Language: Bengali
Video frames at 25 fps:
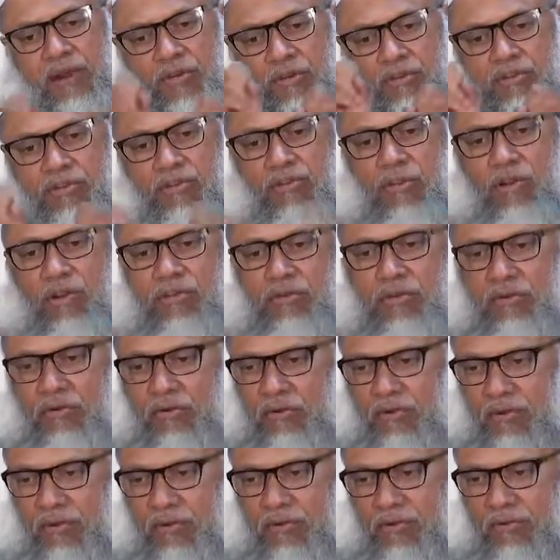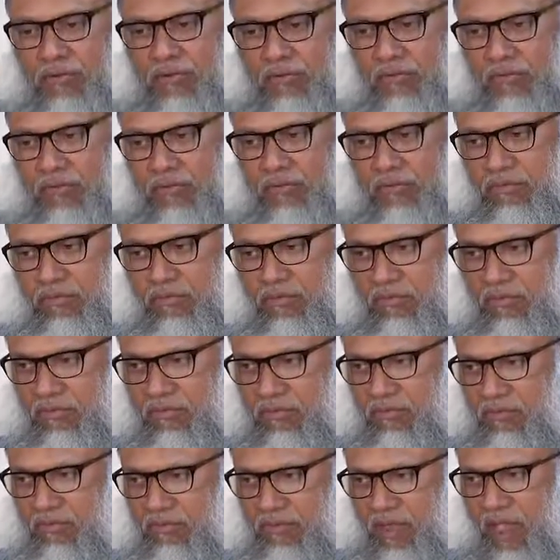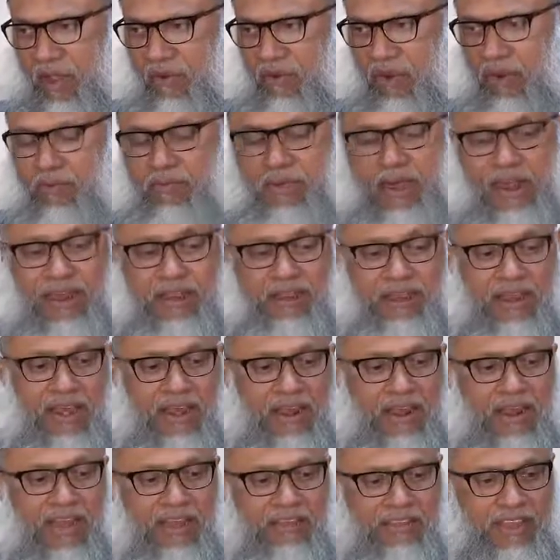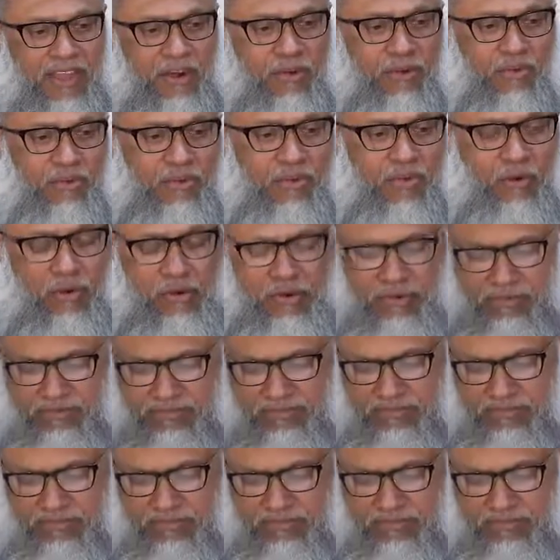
তার রসুলের জন্য এগুলার মালিক আল্লাহ আর তার রসুল